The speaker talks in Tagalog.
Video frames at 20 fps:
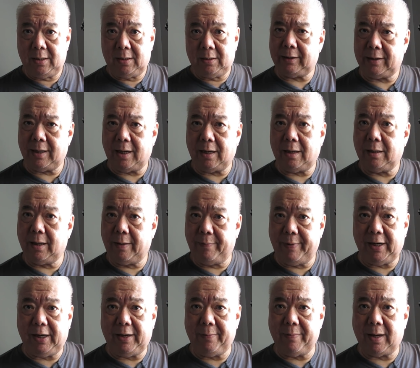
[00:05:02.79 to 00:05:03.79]
Kahit na
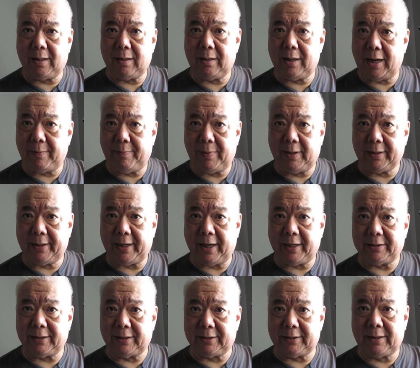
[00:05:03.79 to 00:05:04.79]
labing limang libel
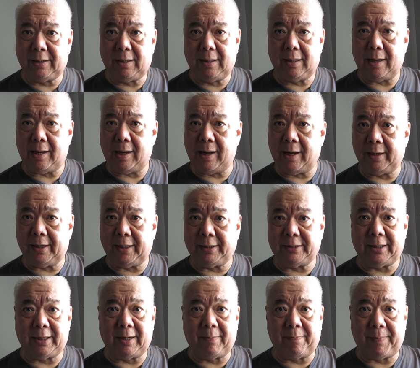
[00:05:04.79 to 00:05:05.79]
cases ang
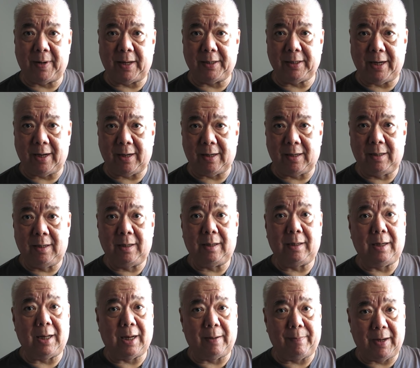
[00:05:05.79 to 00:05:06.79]
isinampa niya
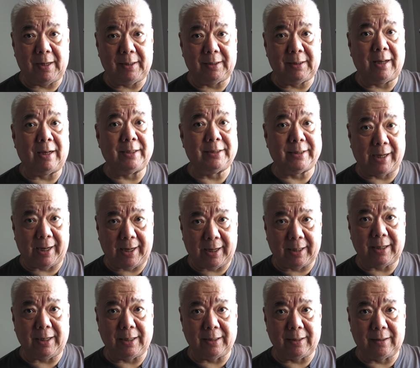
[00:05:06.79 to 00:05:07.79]
laban
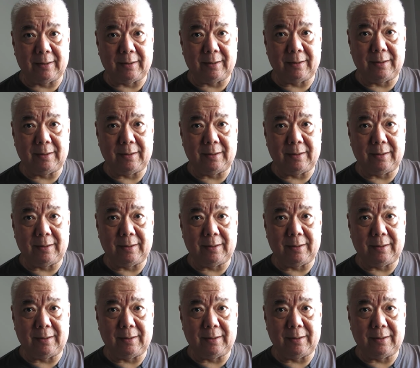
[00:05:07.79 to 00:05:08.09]
sa akin.